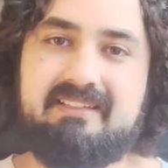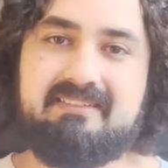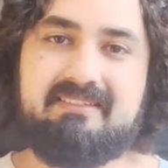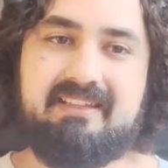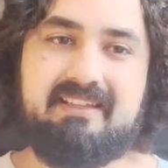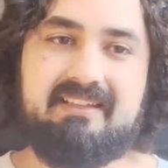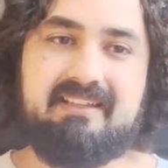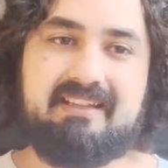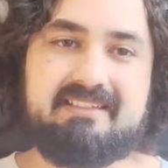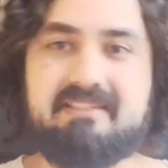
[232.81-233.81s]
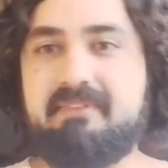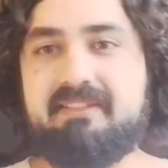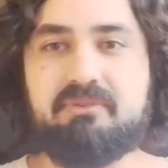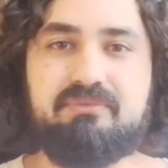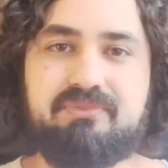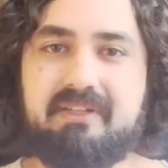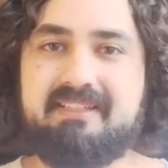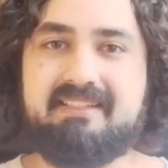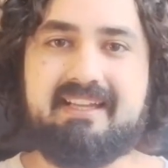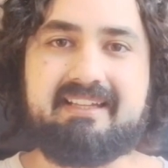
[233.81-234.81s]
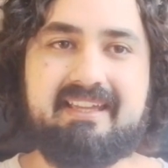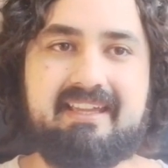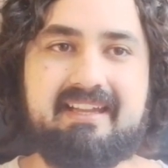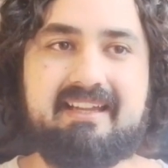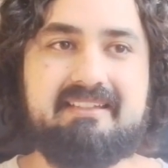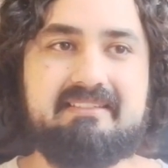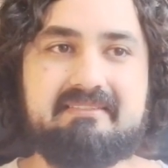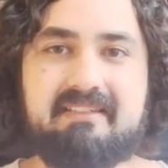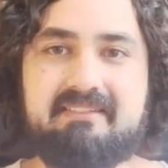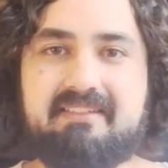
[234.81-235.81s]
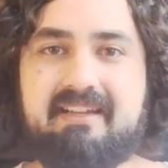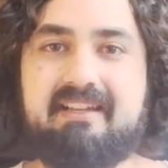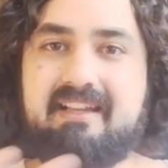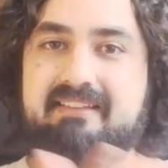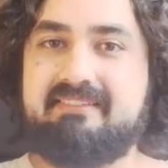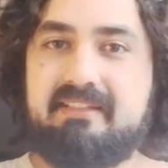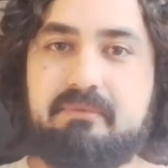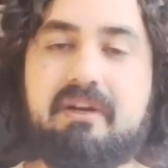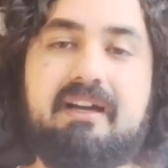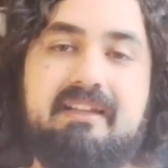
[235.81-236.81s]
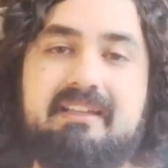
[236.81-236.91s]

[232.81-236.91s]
de la similitud fonética que hay entre la antigua